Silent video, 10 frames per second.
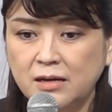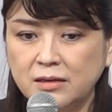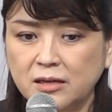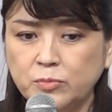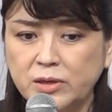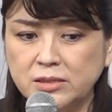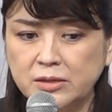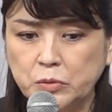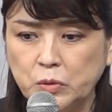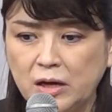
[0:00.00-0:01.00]

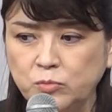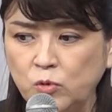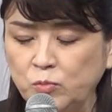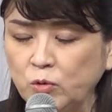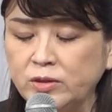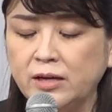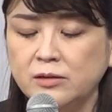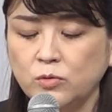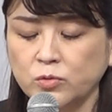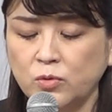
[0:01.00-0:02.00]
100%の株を持ってい
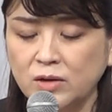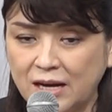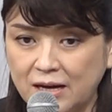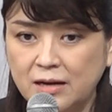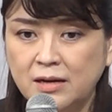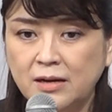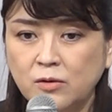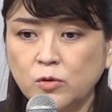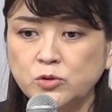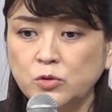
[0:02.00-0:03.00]
ることが
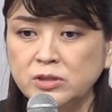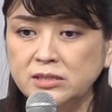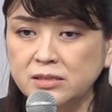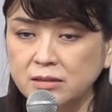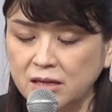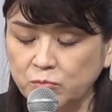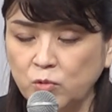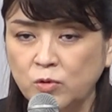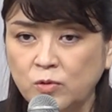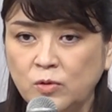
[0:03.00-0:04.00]
保証について
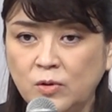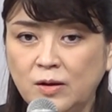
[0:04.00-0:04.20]
も